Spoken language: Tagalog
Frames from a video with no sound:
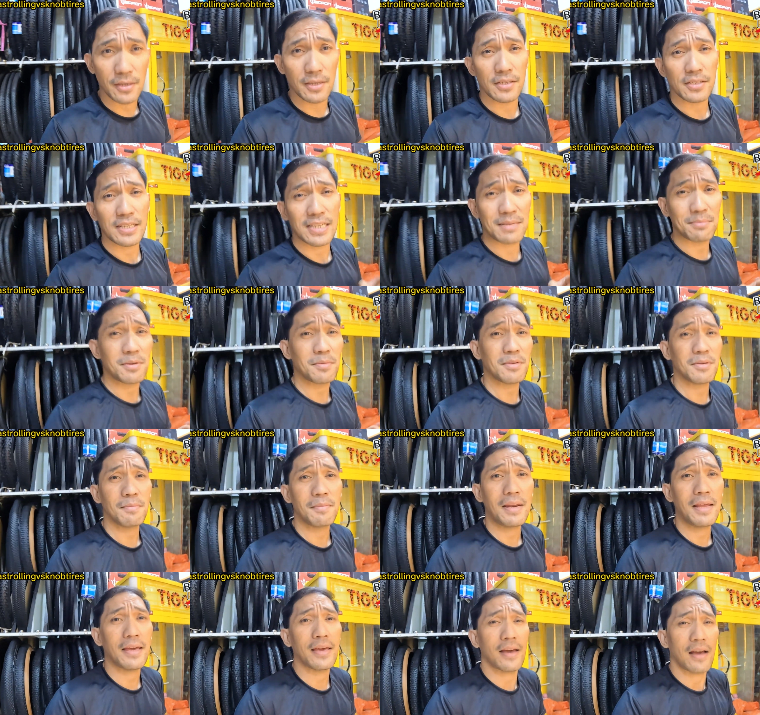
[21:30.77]
yon? Saan
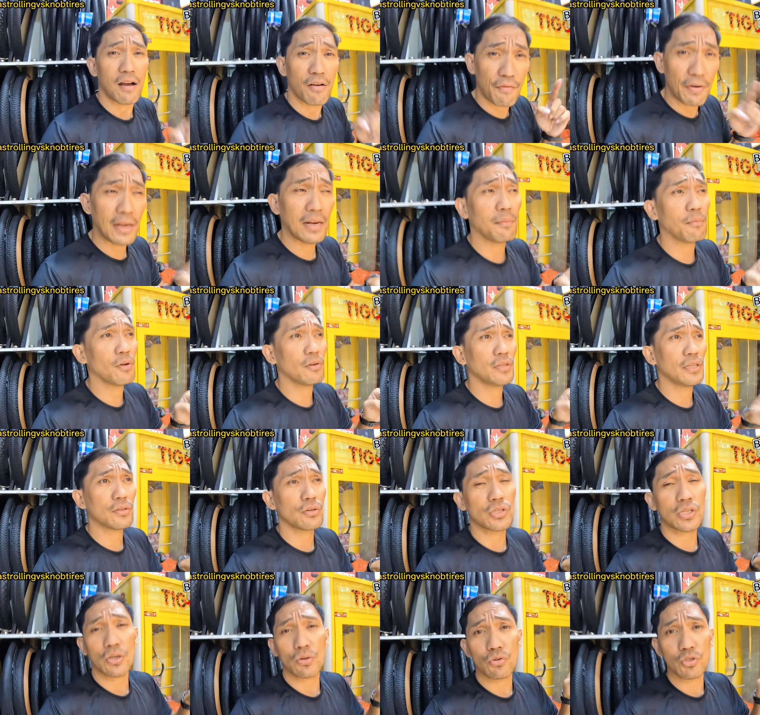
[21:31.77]
mabibili? Available
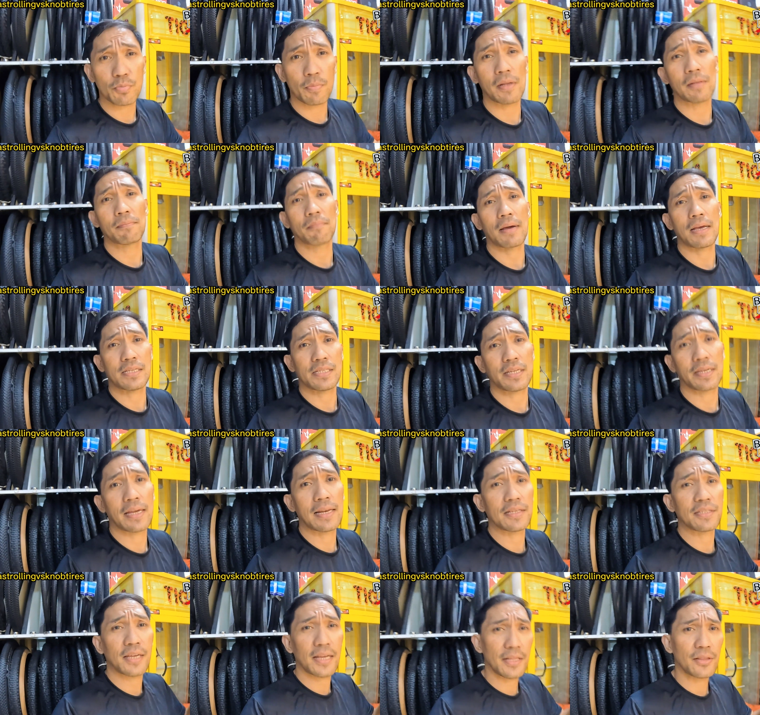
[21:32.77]
dito sa Roosevelt
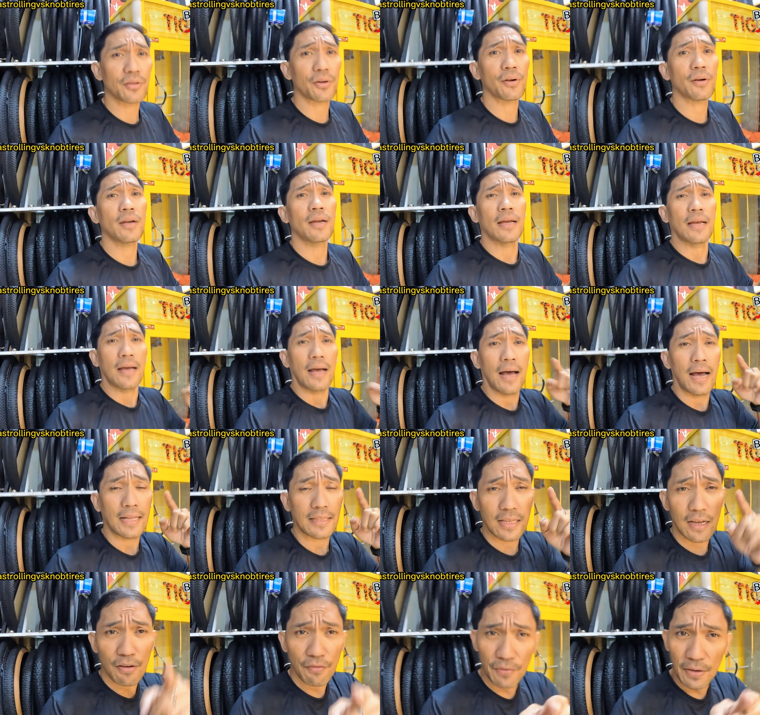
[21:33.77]
Bicycle Center
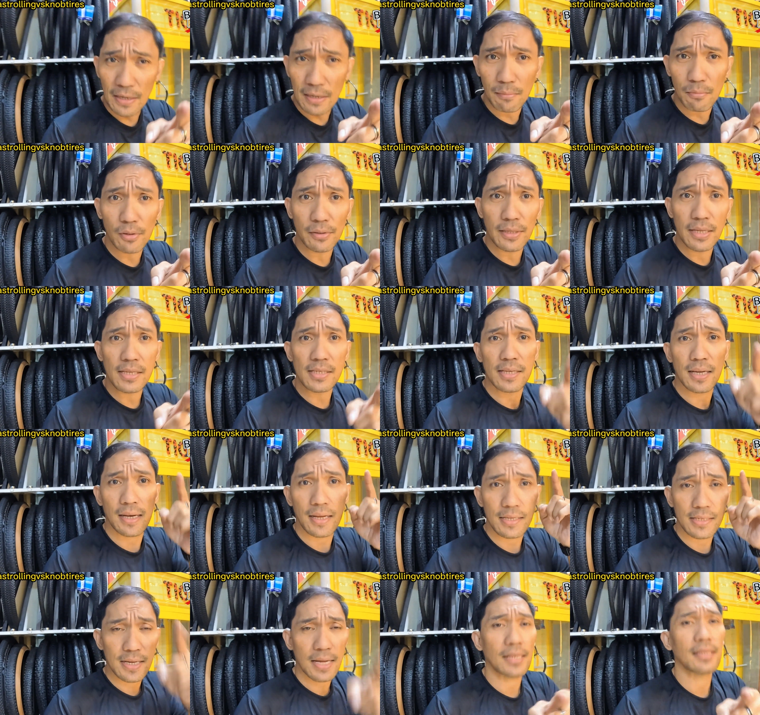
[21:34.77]
at available din sa
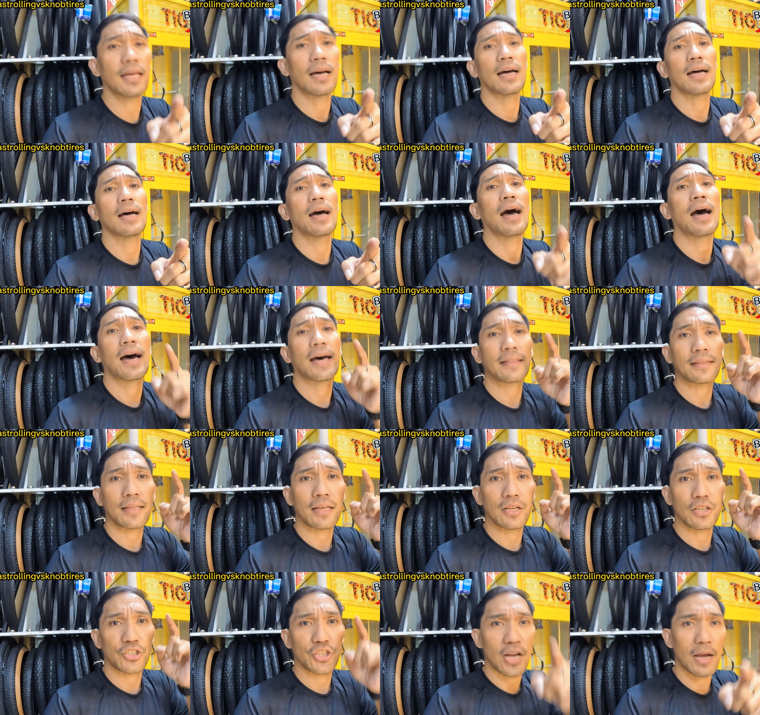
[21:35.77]
Lazada at
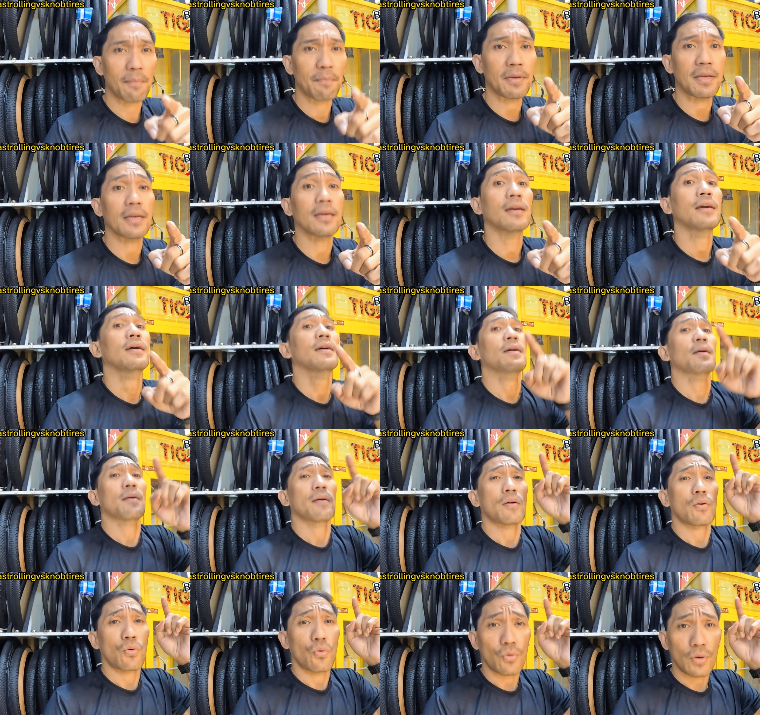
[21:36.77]
Shopee.
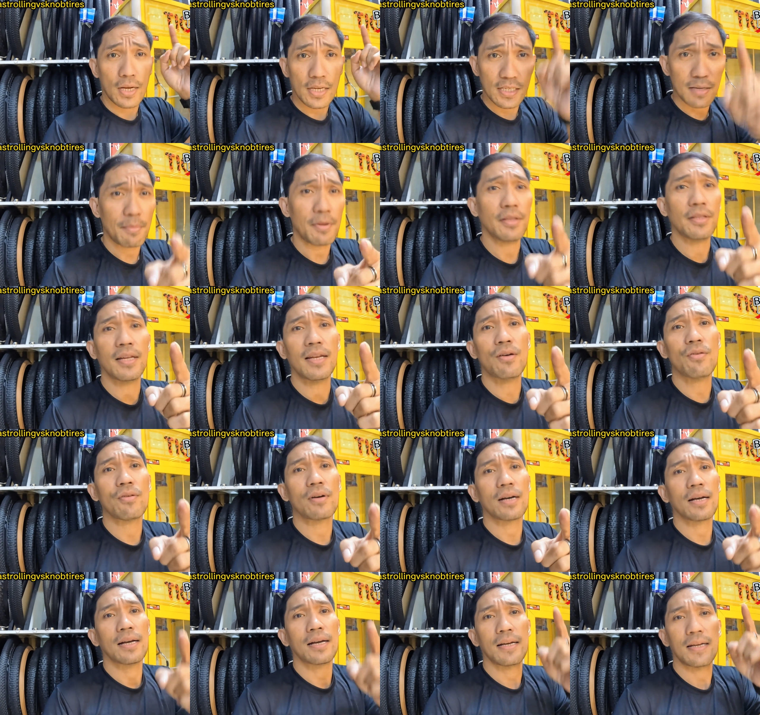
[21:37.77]
Kung nasa Mindanao
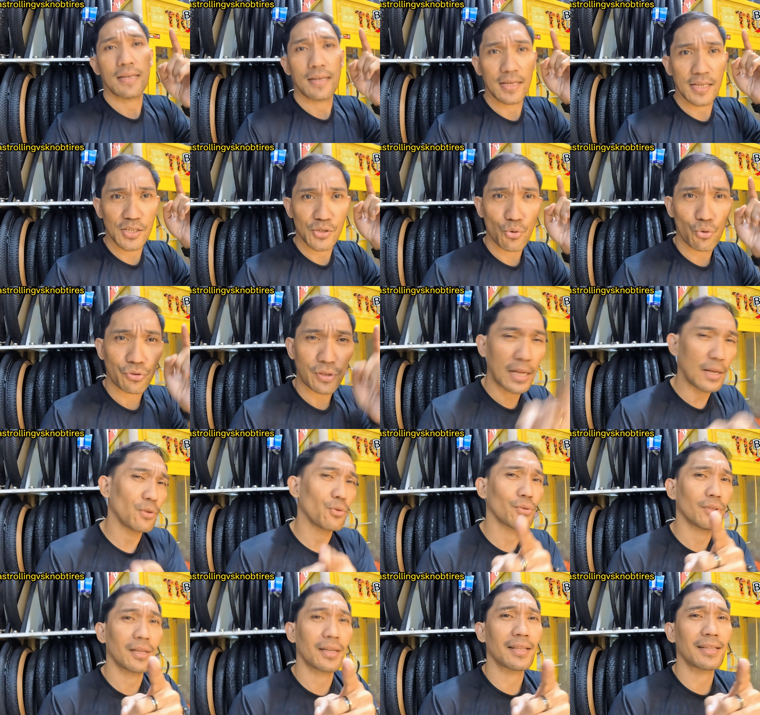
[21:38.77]
ka, nasa Sultan
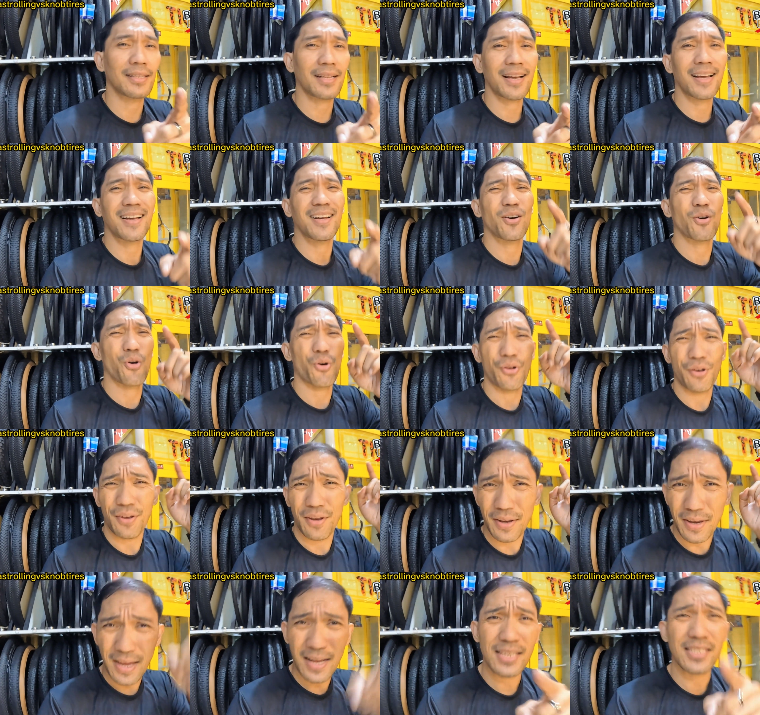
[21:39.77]
Kudarat ka, o
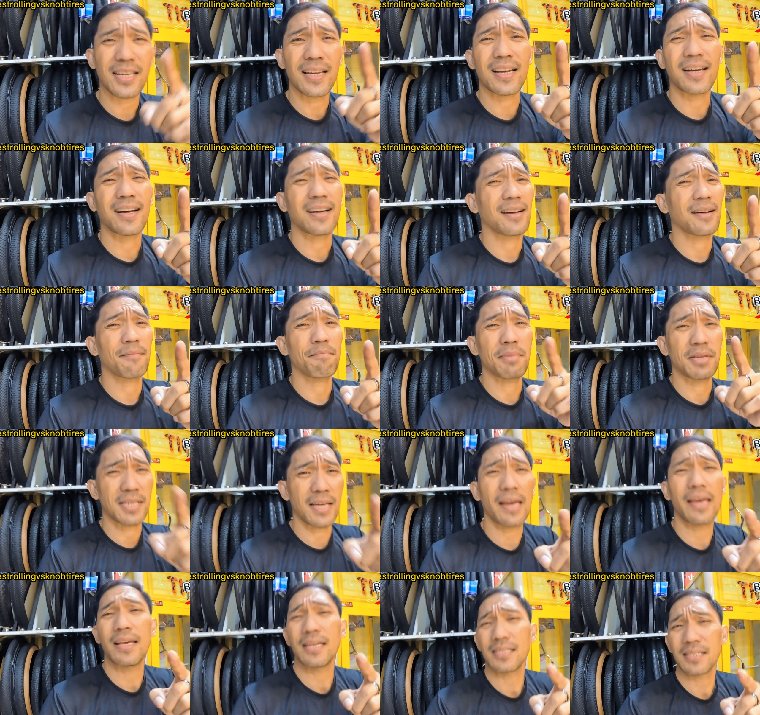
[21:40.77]
nasa
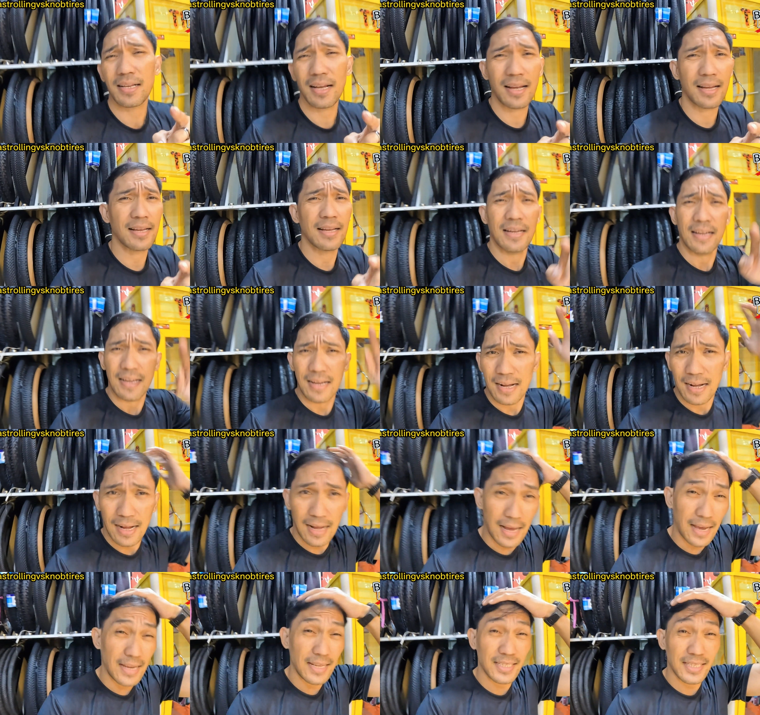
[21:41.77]
Visayas ka,
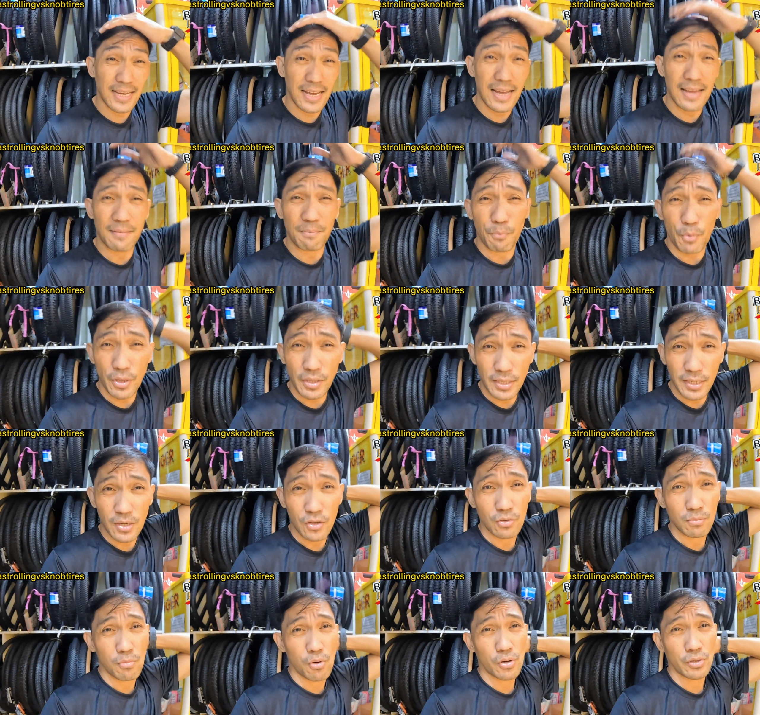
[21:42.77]
kahit saan pwede
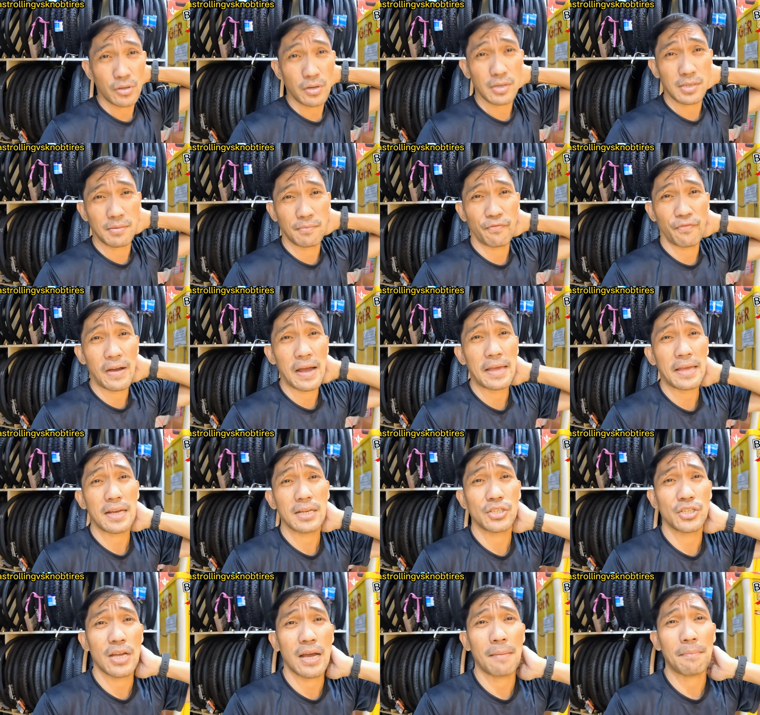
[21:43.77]
kang umorder via
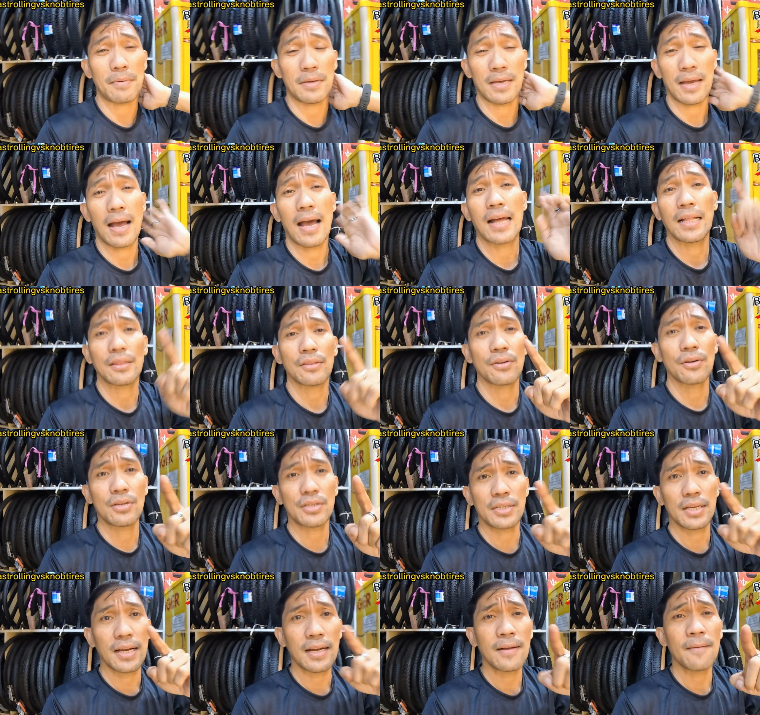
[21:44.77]
Shopee under
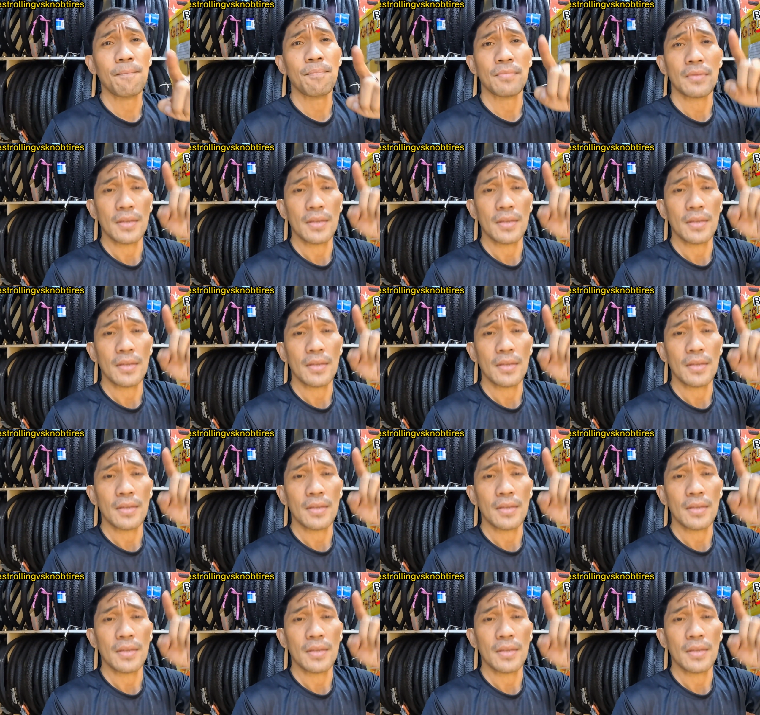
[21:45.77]
sa